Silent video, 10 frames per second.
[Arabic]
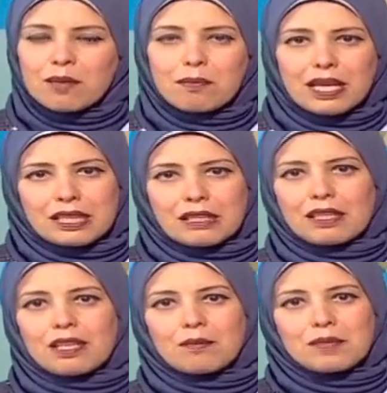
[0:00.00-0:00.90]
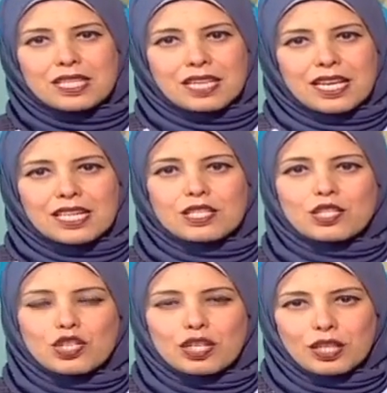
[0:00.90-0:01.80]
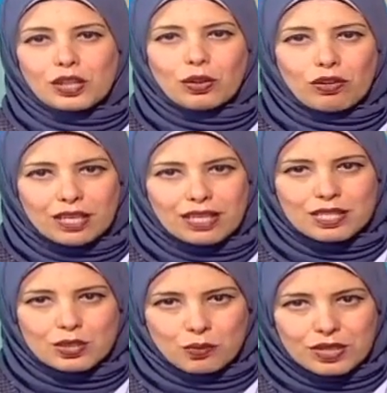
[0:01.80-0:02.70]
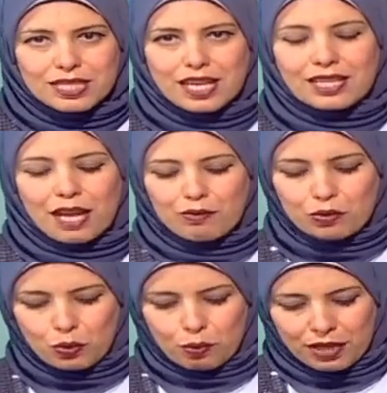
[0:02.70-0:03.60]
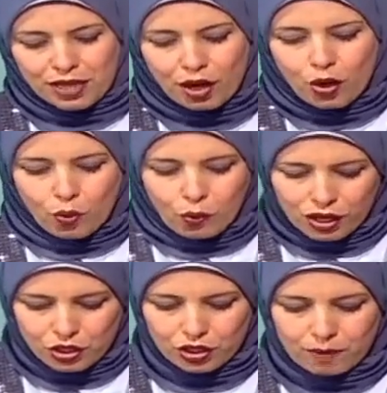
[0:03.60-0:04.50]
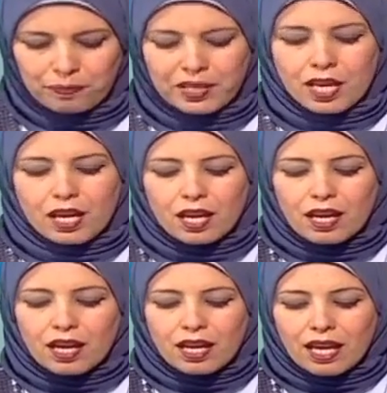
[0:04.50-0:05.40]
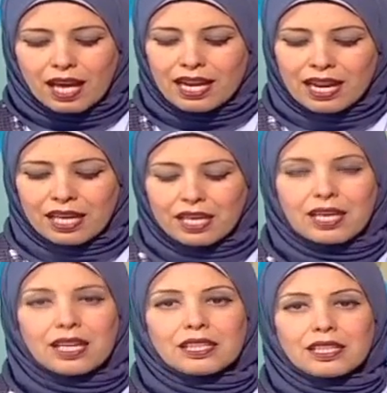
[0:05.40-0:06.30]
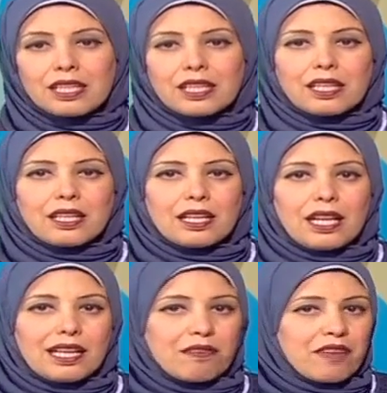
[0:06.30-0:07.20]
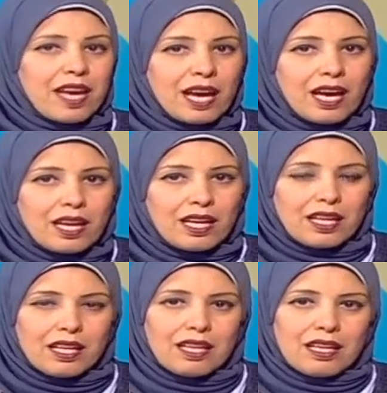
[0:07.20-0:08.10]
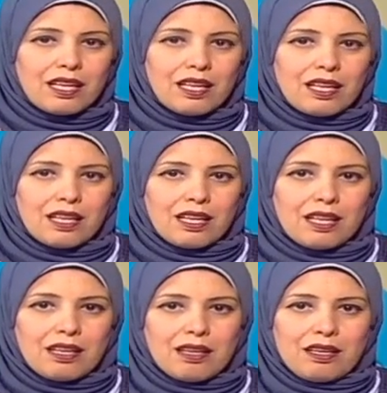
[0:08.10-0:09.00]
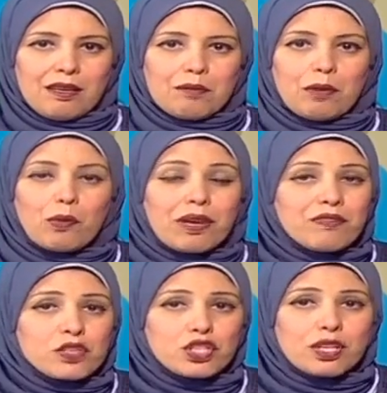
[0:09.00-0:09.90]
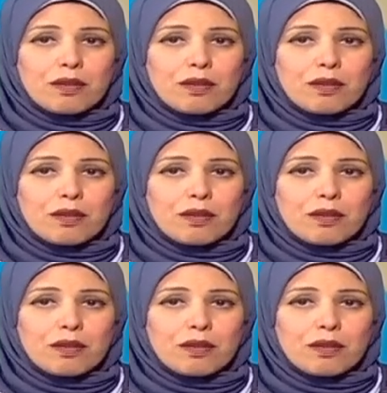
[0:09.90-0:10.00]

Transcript: مد امتياز شركه قناه السويس سنه 1910 آه، هنلاقي ان آه، الكفاح آه، موقفش